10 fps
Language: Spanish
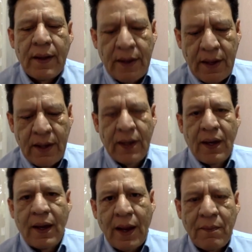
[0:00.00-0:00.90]

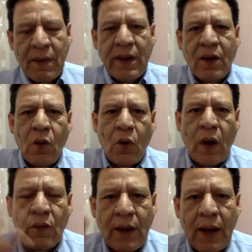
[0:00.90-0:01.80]
Y en México
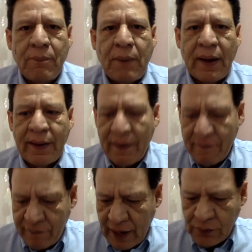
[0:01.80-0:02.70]
hay una página
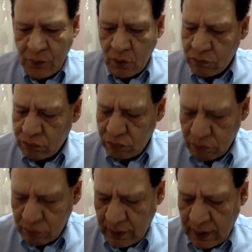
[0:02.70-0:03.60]
en Facebook
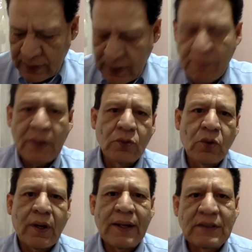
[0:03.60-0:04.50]
que se llama
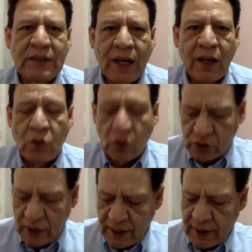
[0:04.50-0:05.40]
Insurgencia
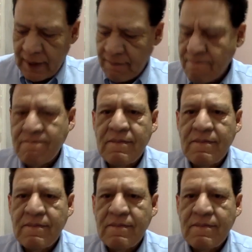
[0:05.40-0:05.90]
Docente.